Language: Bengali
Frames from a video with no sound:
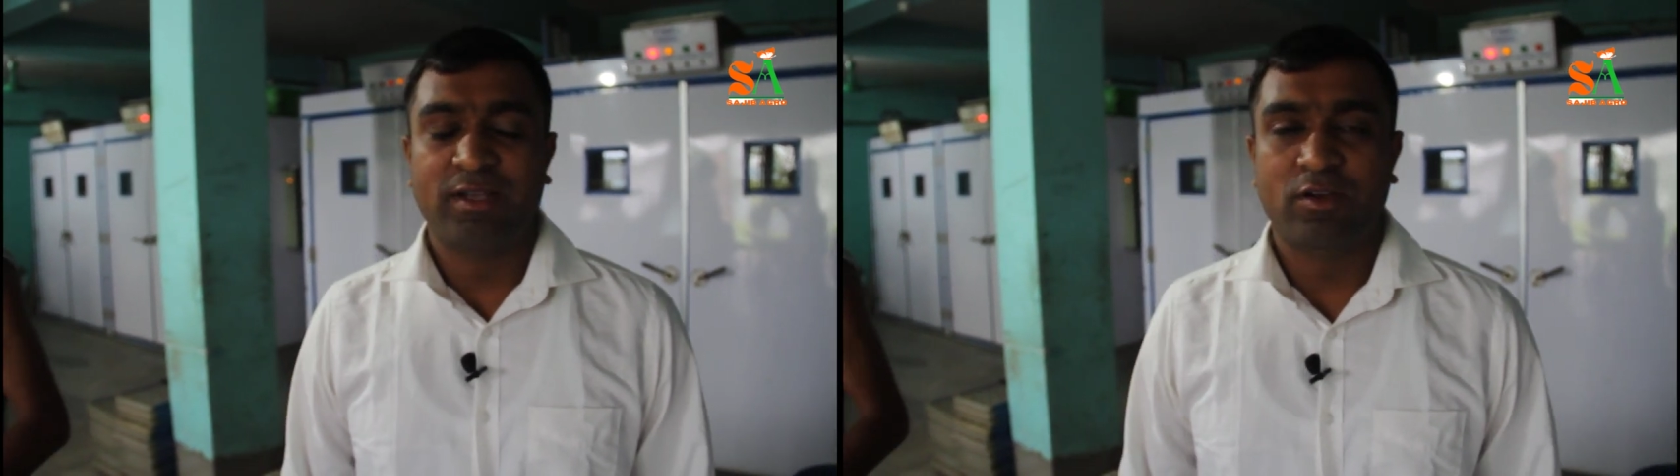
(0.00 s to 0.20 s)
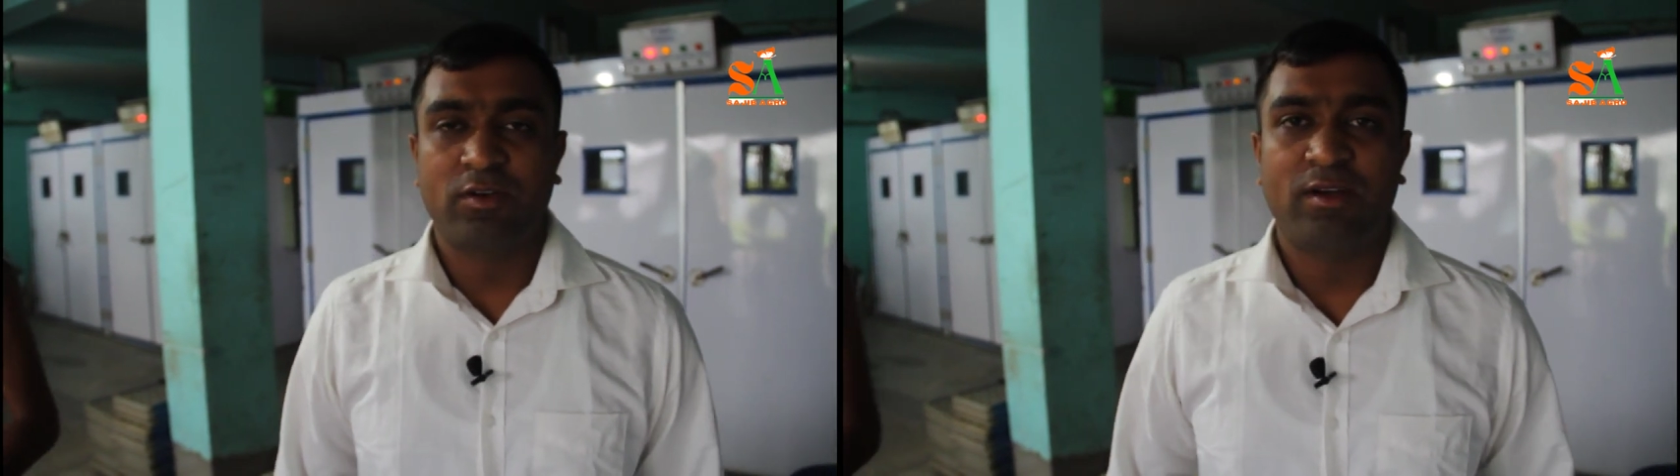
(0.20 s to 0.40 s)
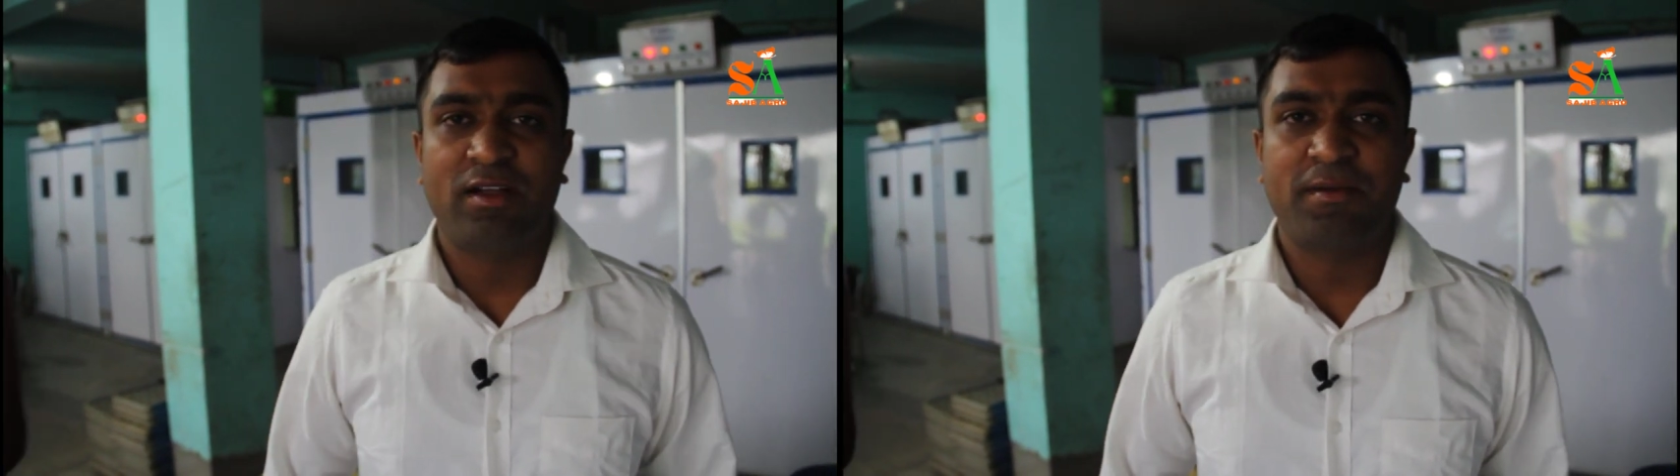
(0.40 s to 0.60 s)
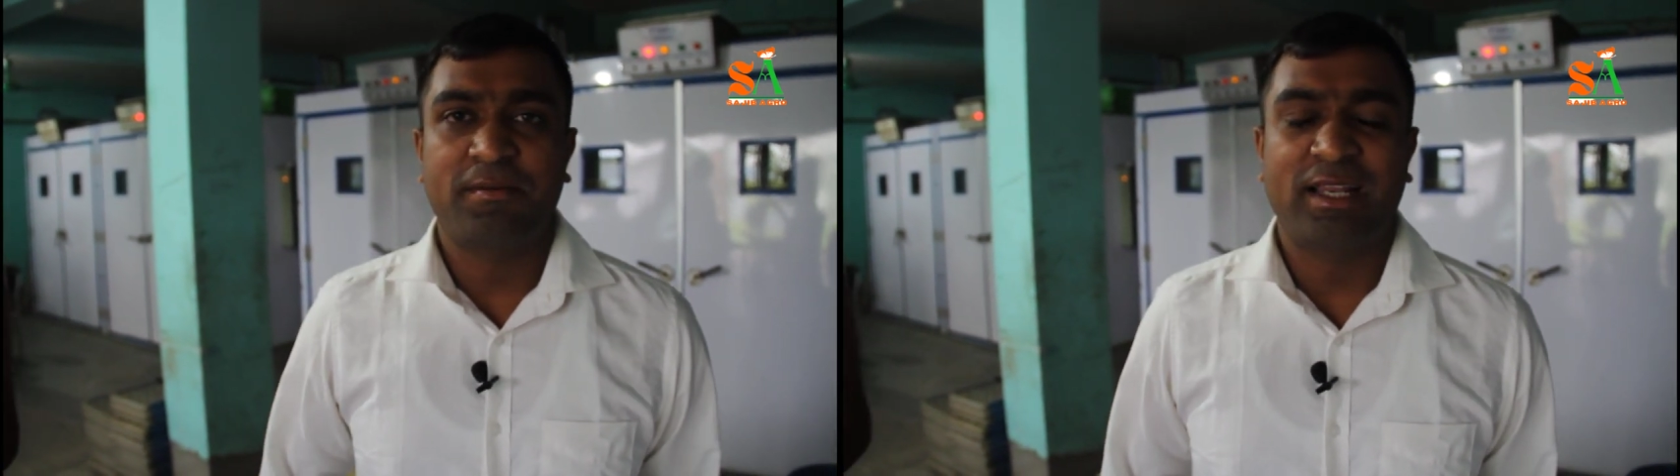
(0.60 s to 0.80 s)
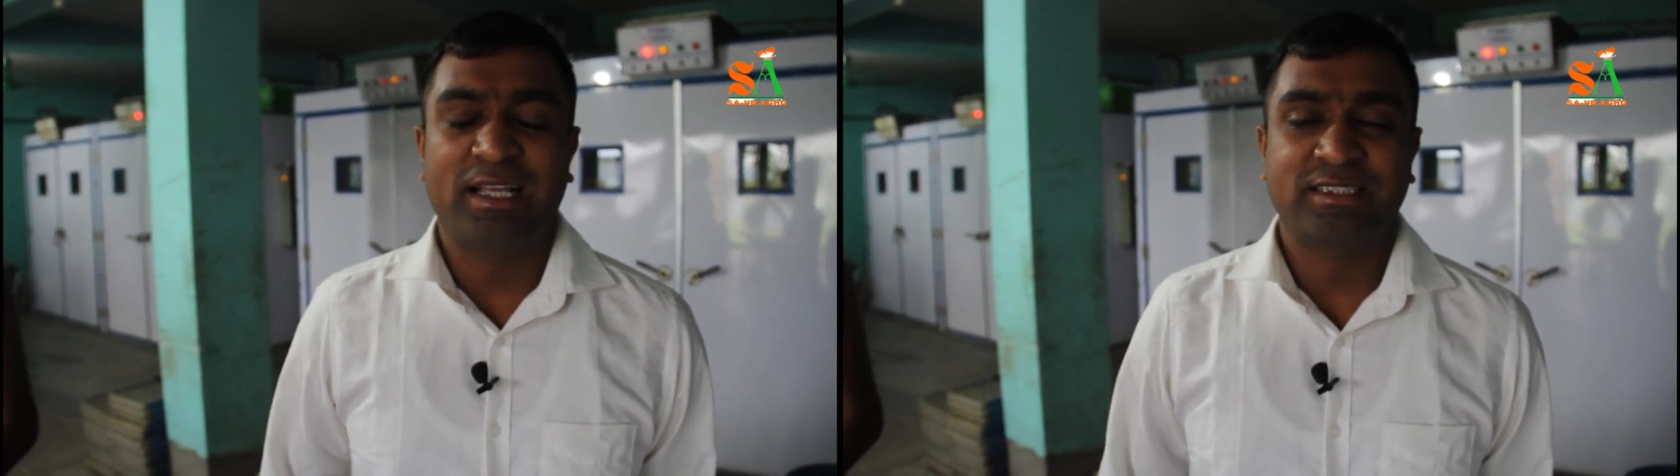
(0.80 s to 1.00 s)
অ্যাগ্রো
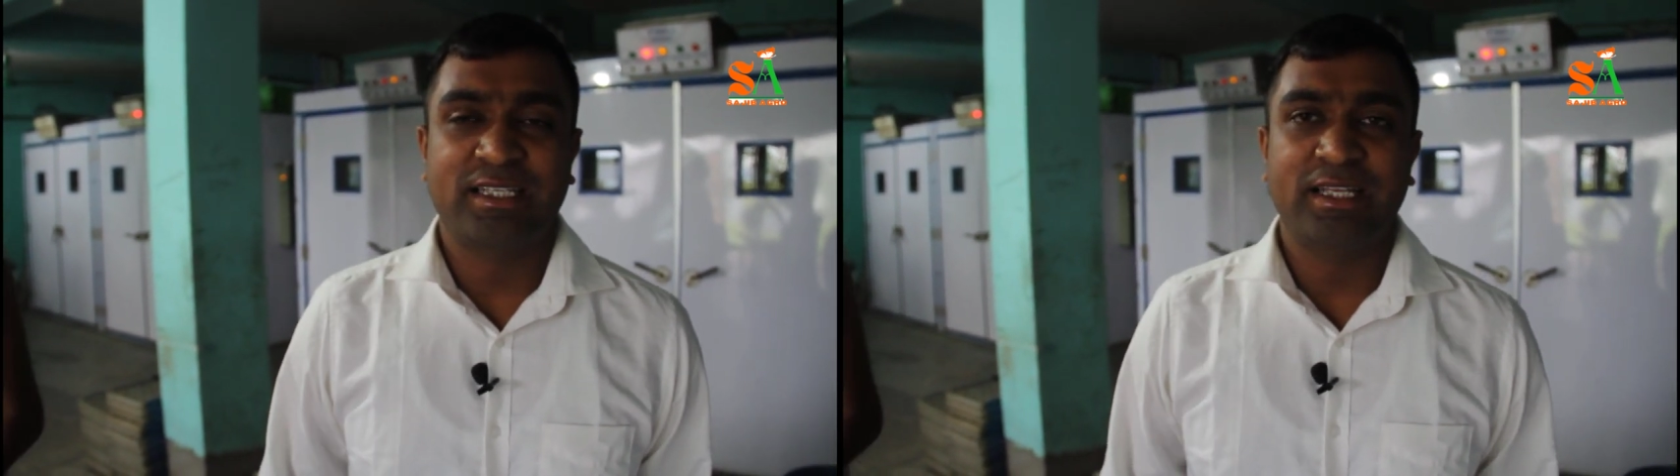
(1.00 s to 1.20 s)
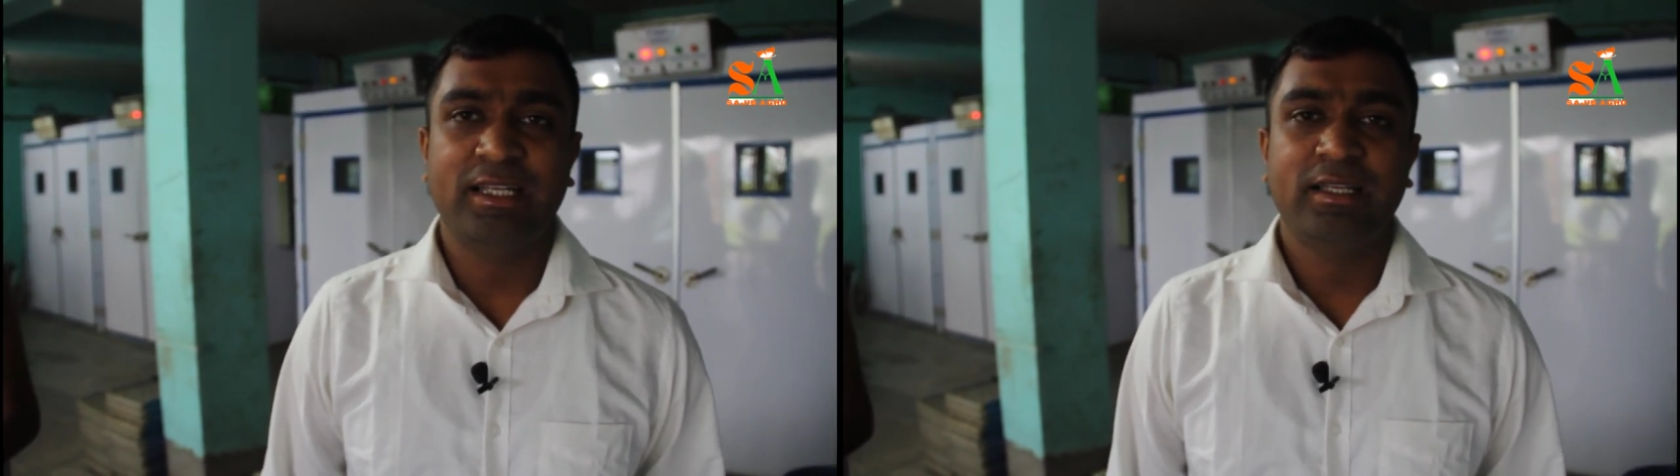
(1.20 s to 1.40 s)
ফার্মের হ্যাচারি